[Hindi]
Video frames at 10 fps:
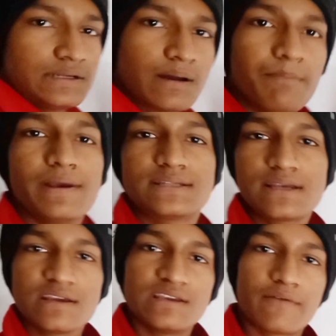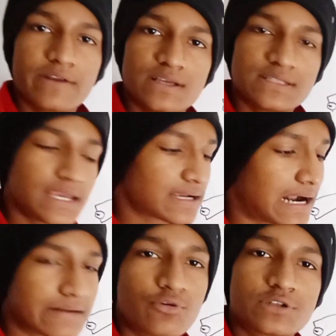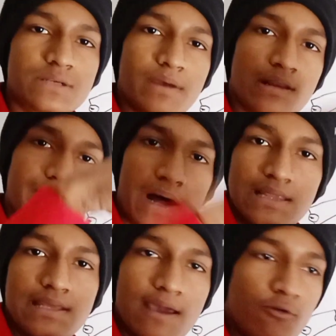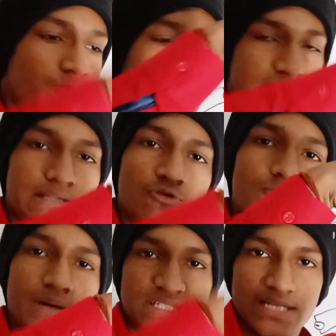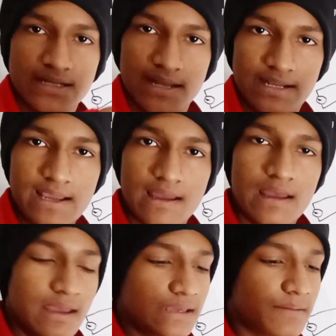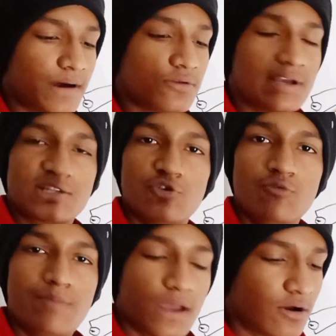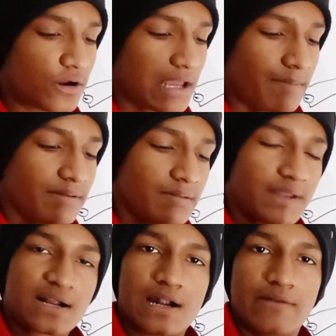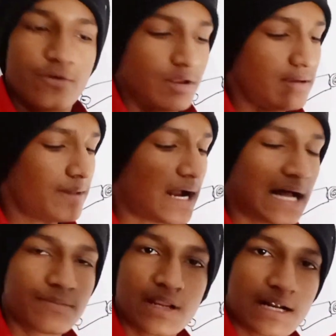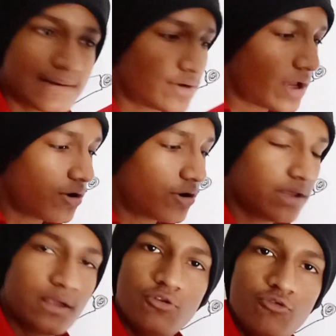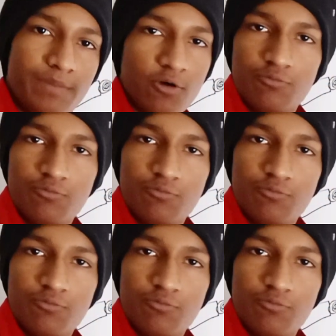डब्बे से या फिर किसी एक कार्डबोर्ड से मैंने बांध दिया है ऊपर ऐसे लूप स्टिक्ट है ठीक है ये मान लो ऐसे लूप है और यहाँ पे ये मेरा कार्डबोर्ड ये मेरा हाथ मेरा कार्डबोर्ड है और ये लूप है